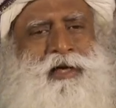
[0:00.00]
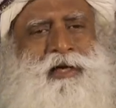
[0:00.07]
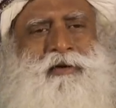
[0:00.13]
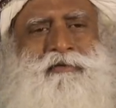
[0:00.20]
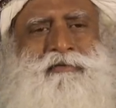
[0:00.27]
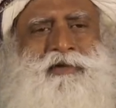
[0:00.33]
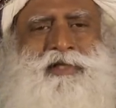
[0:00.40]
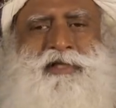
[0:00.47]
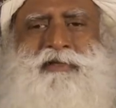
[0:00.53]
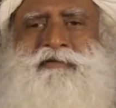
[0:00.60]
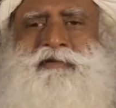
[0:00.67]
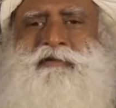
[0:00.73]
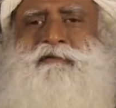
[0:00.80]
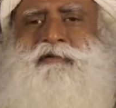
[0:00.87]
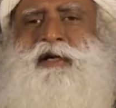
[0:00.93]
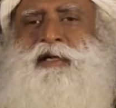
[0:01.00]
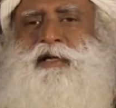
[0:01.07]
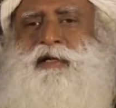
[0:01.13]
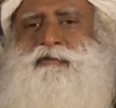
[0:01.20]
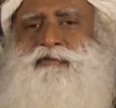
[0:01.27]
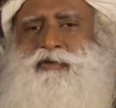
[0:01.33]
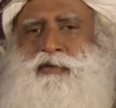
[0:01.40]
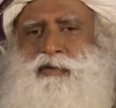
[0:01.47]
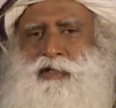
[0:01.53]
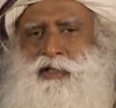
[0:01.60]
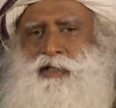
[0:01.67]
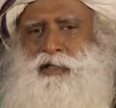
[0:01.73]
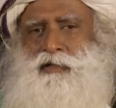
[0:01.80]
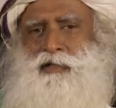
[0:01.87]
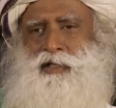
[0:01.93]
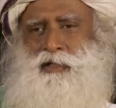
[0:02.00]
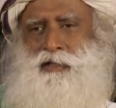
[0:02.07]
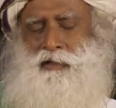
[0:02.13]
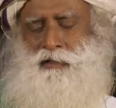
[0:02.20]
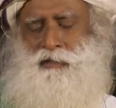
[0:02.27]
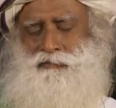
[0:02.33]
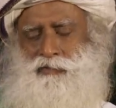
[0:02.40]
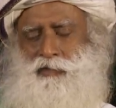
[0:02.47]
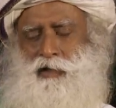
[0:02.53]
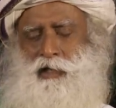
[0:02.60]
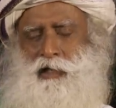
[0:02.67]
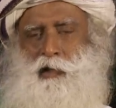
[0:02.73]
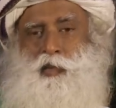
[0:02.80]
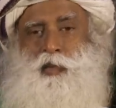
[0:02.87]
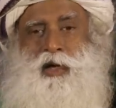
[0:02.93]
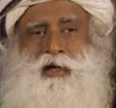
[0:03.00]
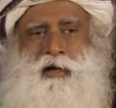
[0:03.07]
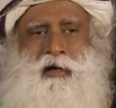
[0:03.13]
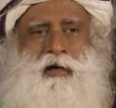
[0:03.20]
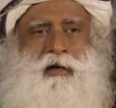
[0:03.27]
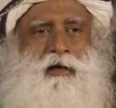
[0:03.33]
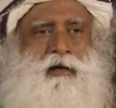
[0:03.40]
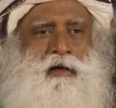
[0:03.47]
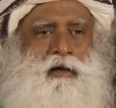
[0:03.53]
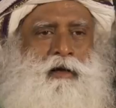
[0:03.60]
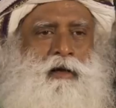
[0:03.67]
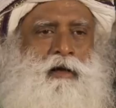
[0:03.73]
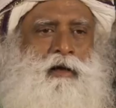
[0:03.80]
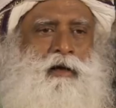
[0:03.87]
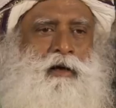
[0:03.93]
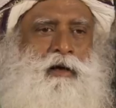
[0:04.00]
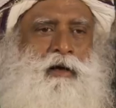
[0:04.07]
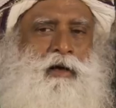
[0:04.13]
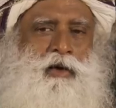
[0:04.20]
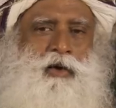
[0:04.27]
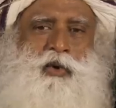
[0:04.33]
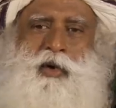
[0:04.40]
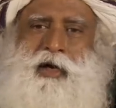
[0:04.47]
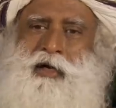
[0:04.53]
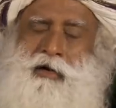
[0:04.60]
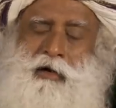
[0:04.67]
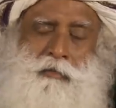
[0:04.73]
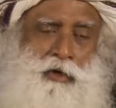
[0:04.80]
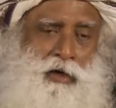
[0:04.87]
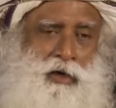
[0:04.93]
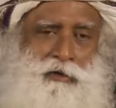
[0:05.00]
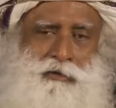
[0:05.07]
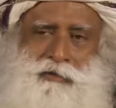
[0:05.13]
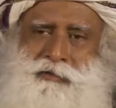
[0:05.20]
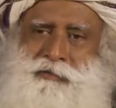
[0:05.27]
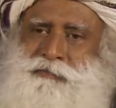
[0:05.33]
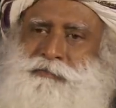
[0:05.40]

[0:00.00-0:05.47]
de cualquier forma, si eres un poco más débil, te empujan por todos lados.